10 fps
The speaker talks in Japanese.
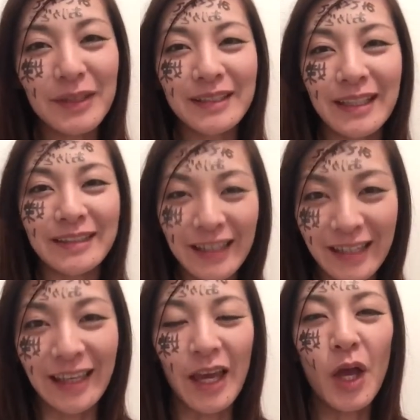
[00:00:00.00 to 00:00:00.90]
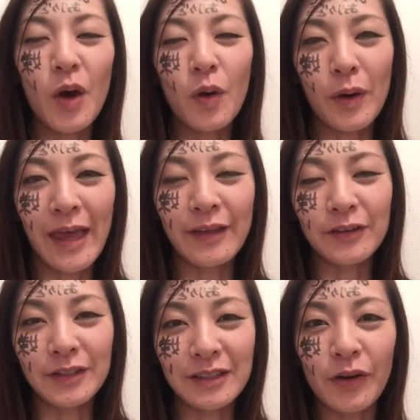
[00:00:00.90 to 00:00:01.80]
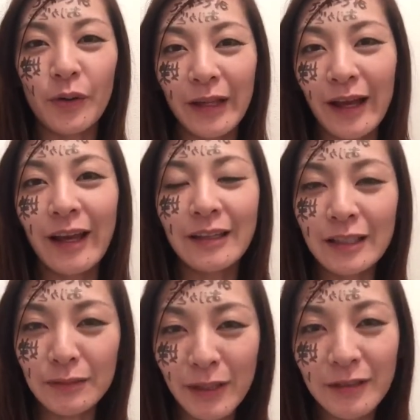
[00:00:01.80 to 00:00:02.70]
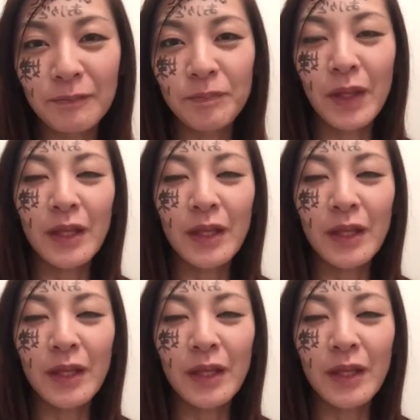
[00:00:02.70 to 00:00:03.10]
皆さんぜひ応援よろしくお願いいたします。